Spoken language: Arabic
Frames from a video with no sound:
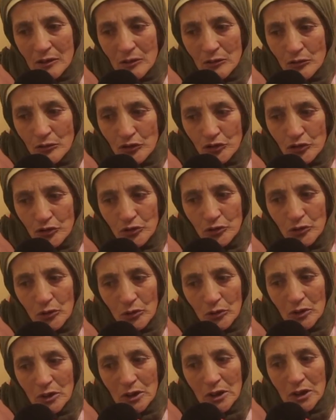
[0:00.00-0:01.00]
وجدو
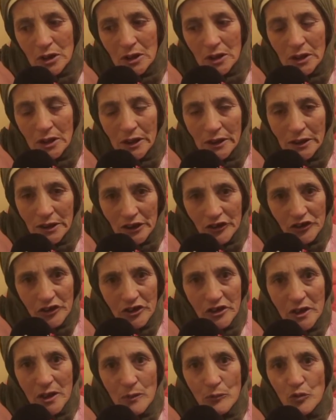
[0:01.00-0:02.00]
ريح
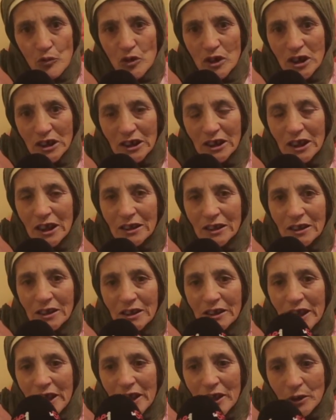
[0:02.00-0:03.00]
شي ايام ولا
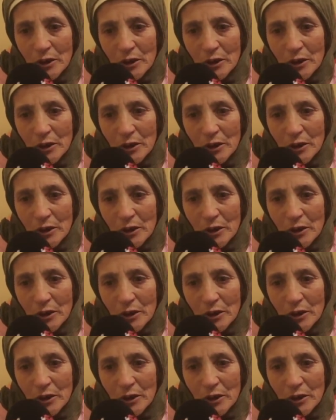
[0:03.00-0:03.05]
تيهددني